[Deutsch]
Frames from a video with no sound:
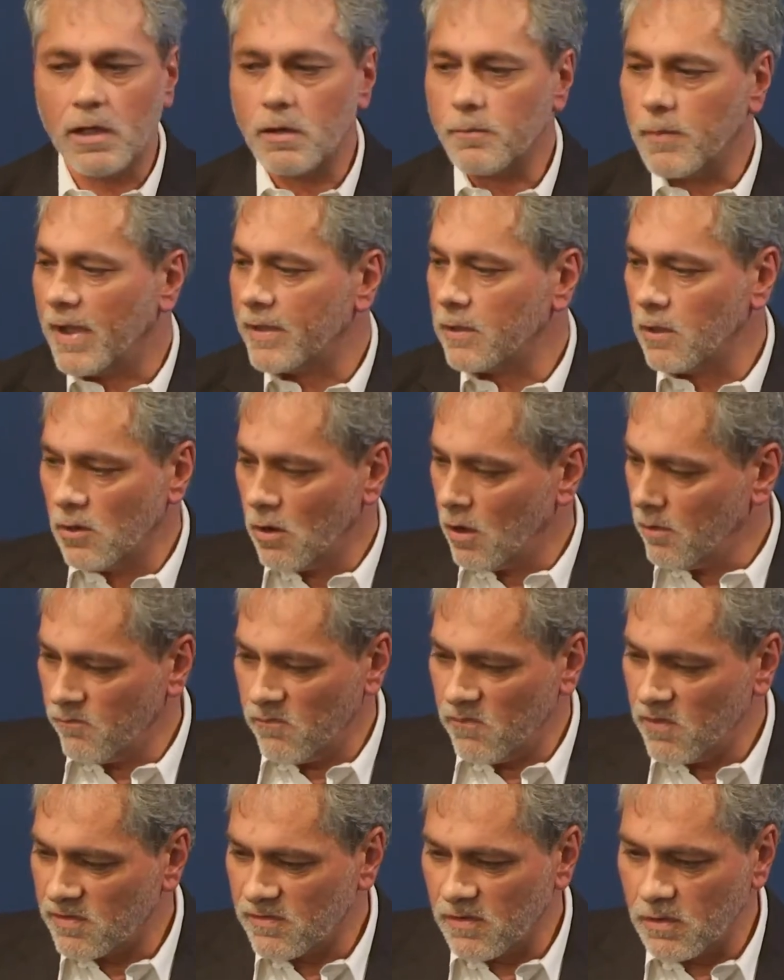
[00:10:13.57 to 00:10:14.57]

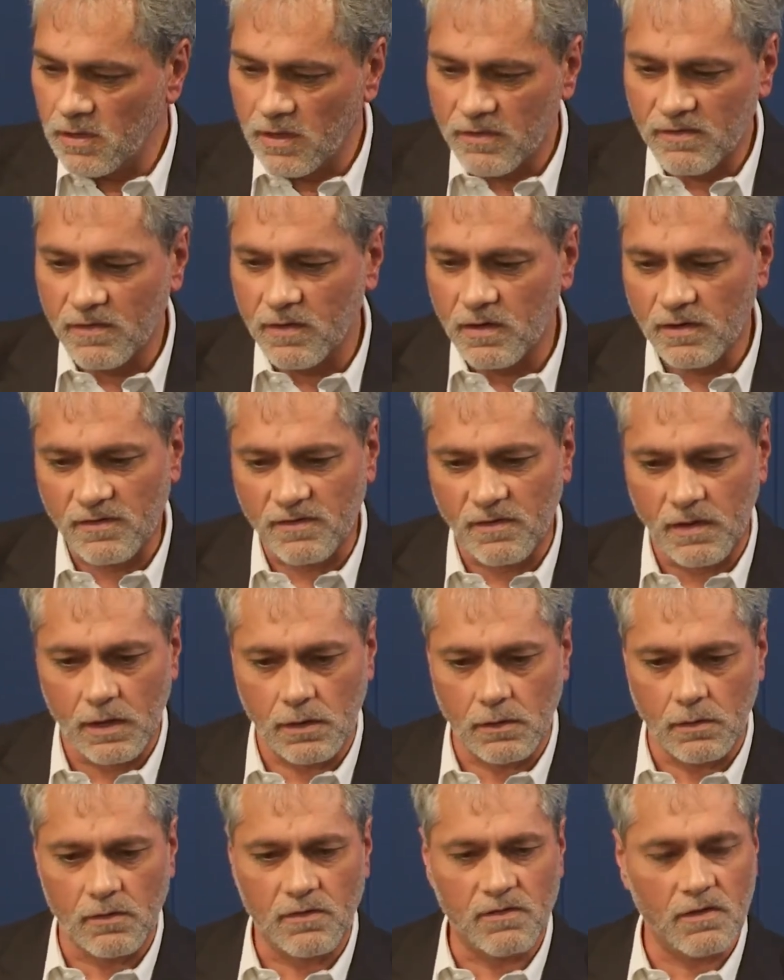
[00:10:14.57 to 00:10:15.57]
Angenommen, wir sind jetzt hier
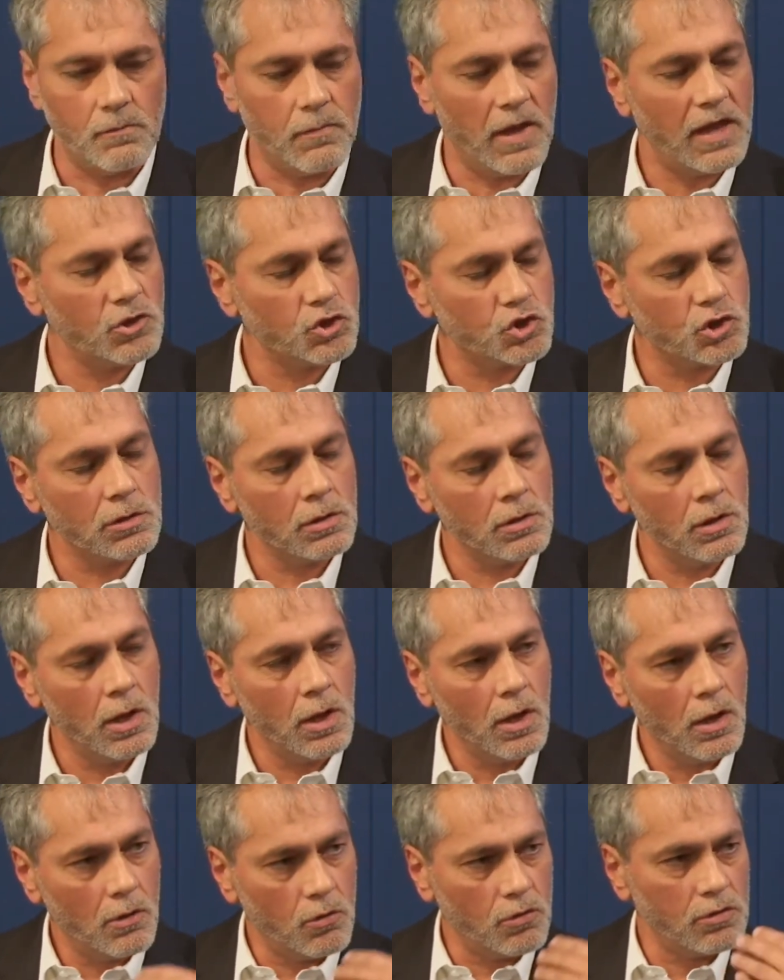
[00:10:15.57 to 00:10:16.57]
zehn, zehn Menschen
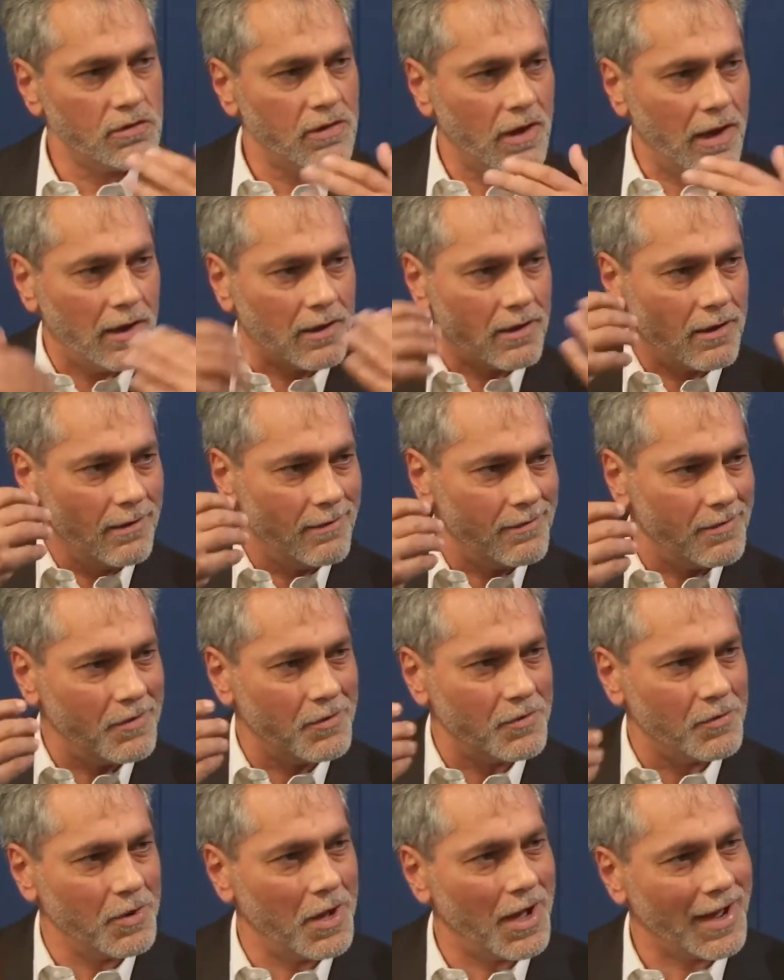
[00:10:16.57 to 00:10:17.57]
und äh,
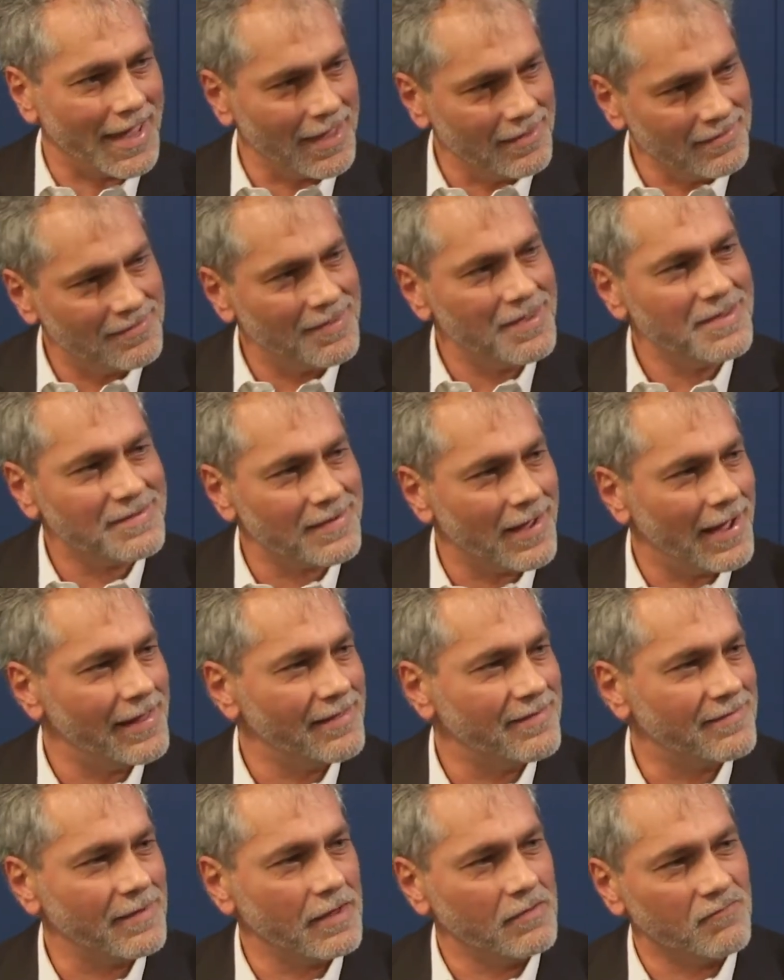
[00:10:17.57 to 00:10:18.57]
erkennen dich
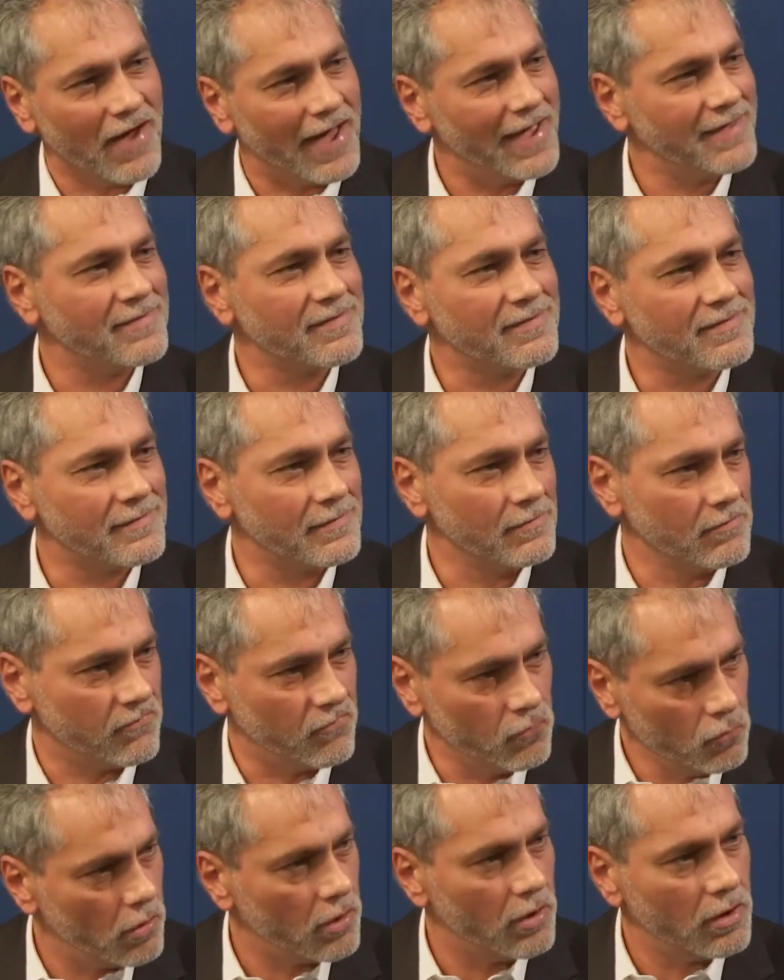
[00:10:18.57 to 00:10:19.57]
als den weisesten
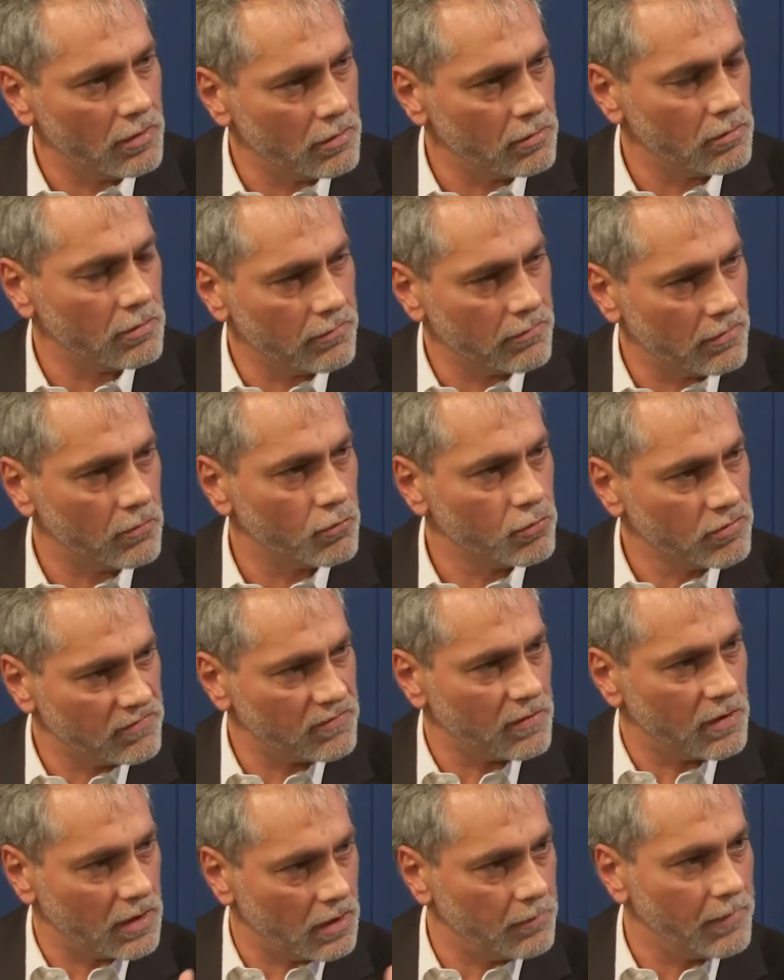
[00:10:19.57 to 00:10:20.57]
Führer äh,
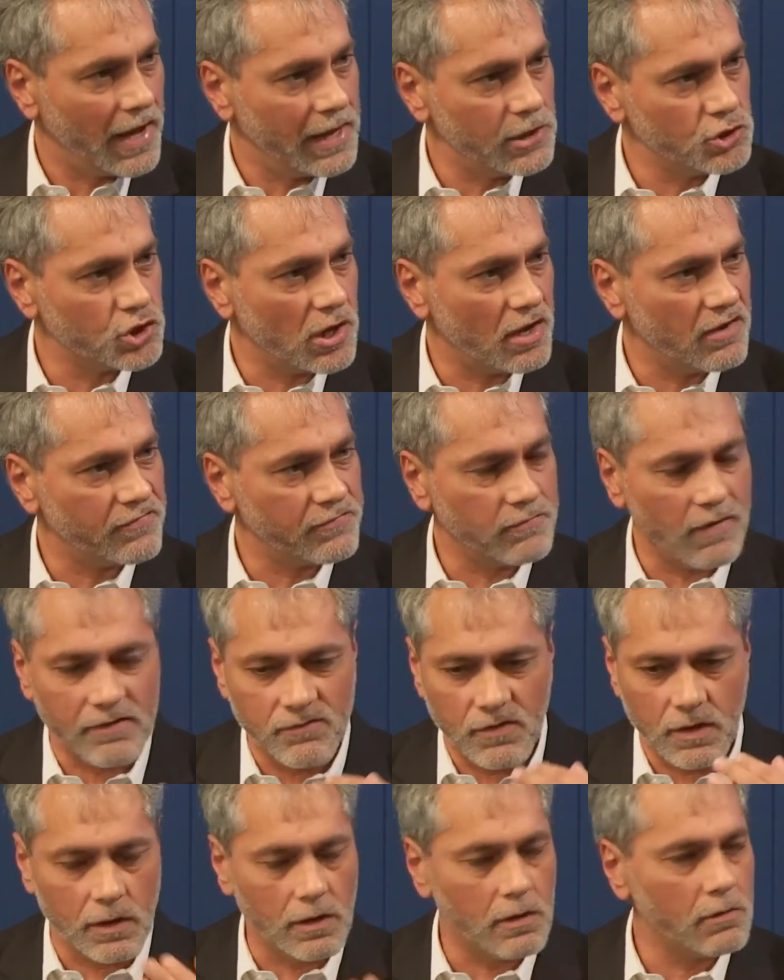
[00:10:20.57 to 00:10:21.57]
unserer mhm. Gemeinschaft, weil
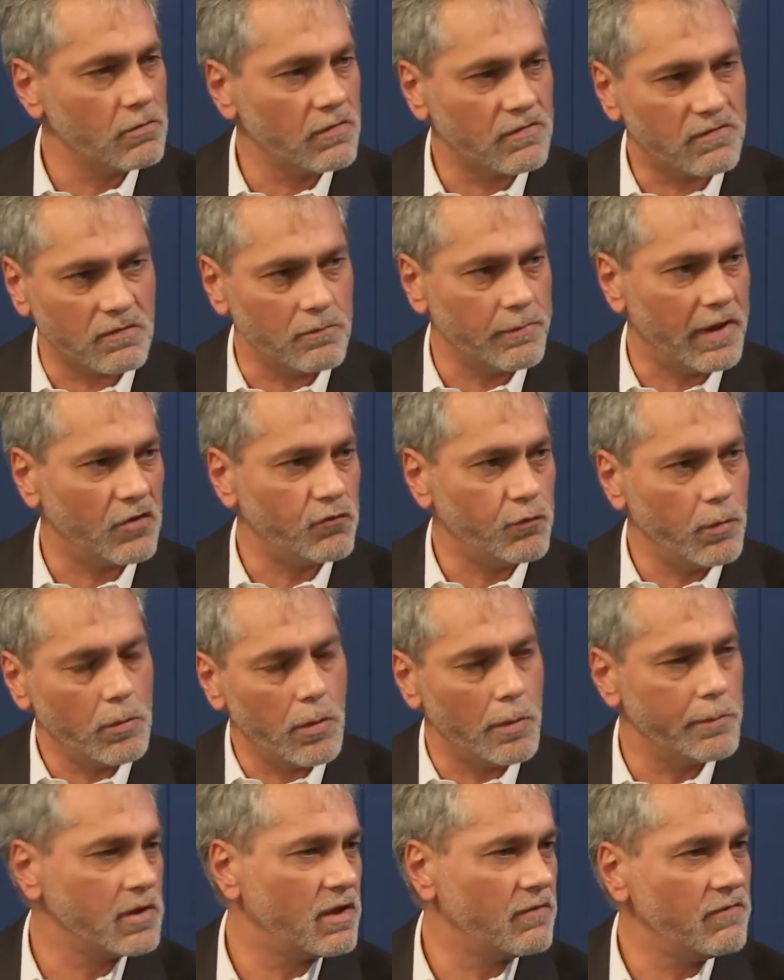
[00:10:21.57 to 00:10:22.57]
wir uns zum Beispiel
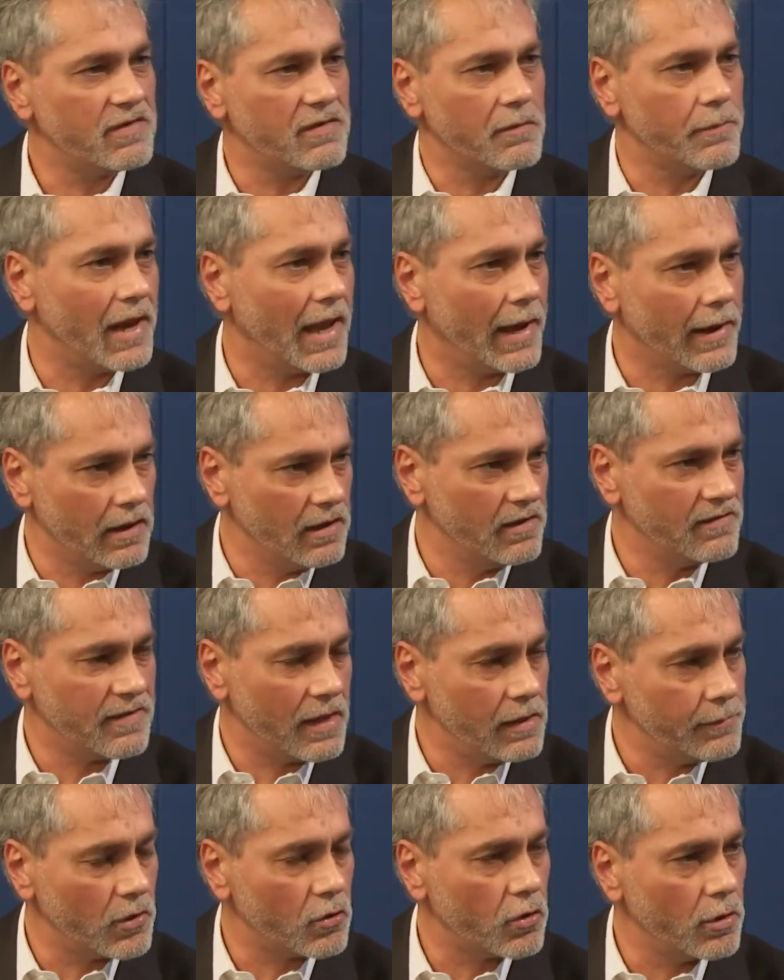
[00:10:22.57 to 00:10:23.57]
über gewisse Belange nicht
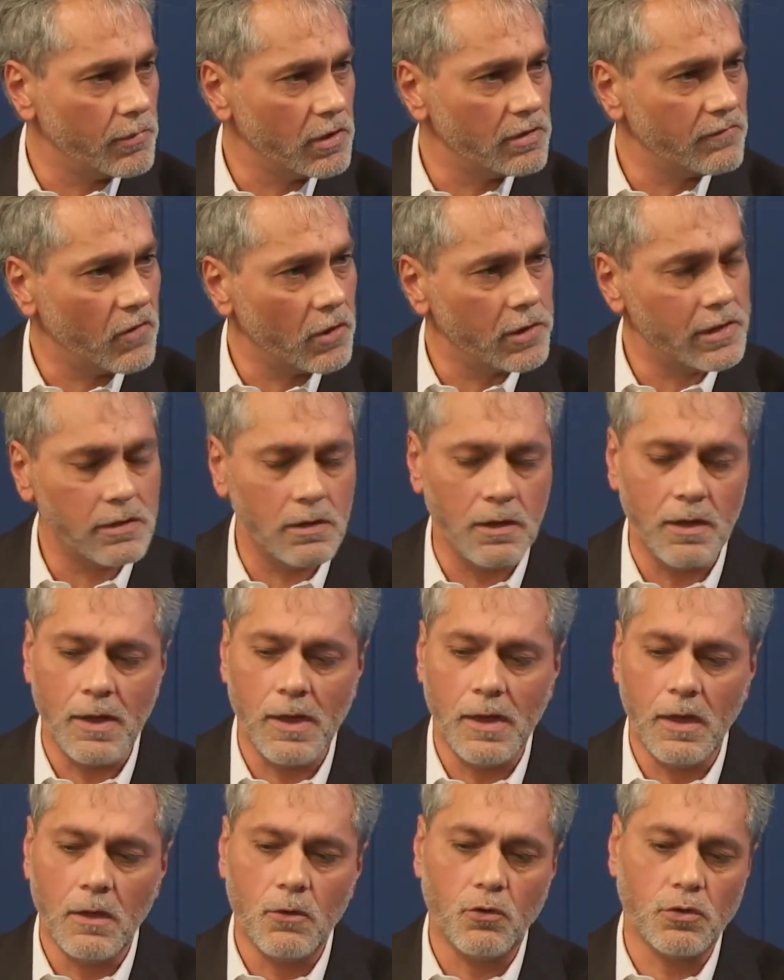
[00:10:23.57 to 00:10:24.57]
selber kümmern wollen
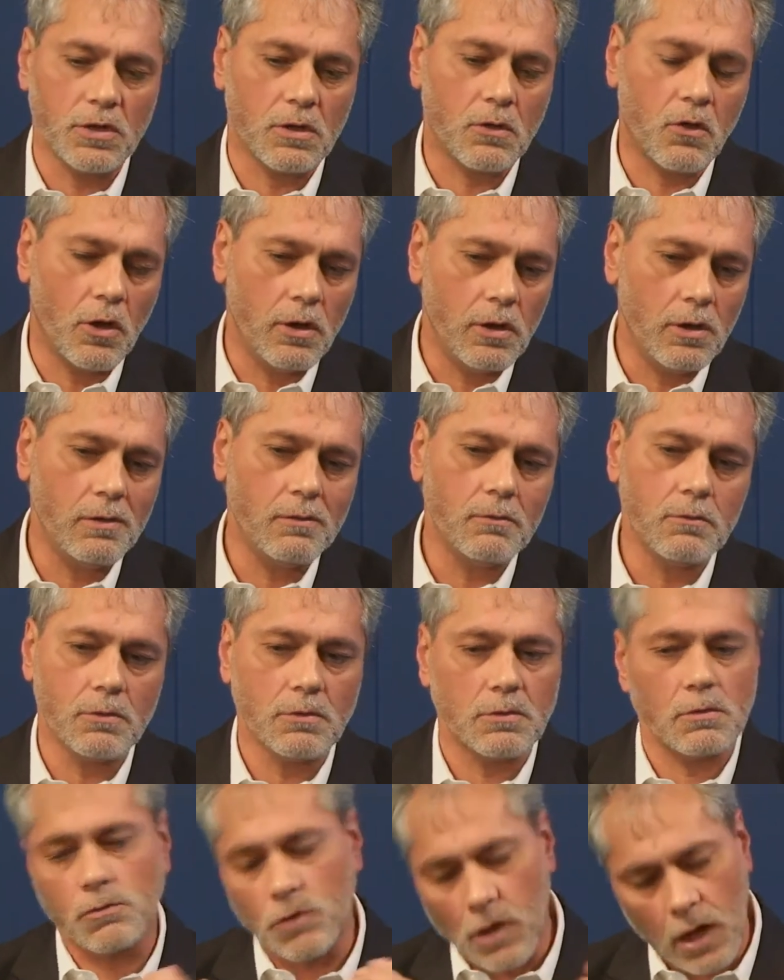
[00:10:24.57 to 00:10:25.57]
oder können
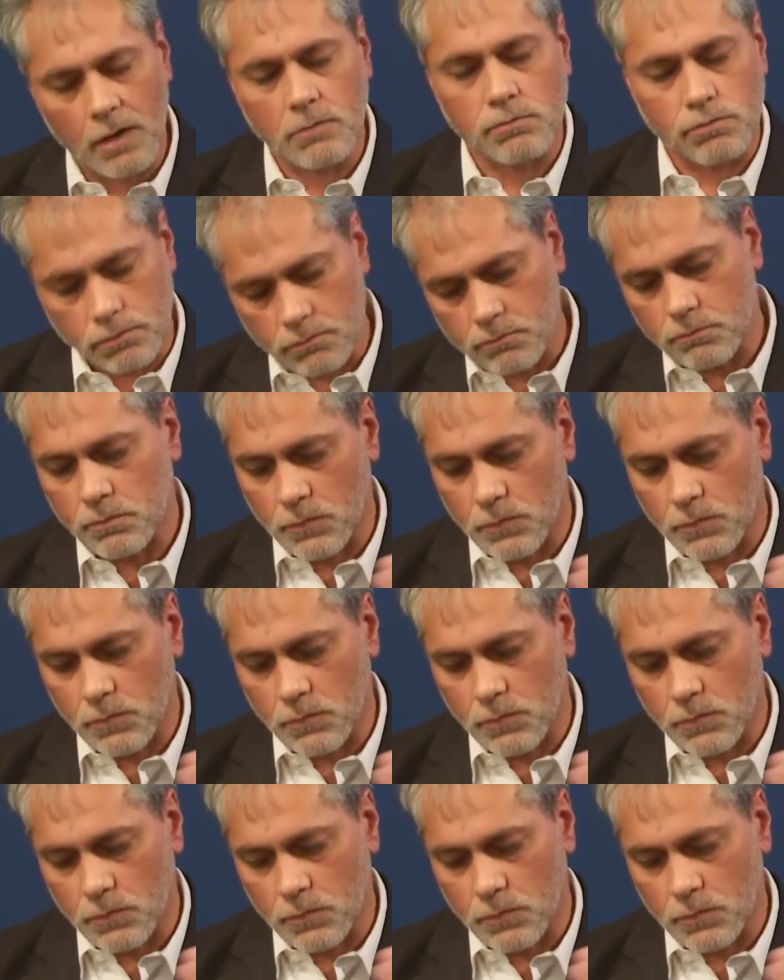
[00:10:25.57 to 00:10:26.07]
oder ja,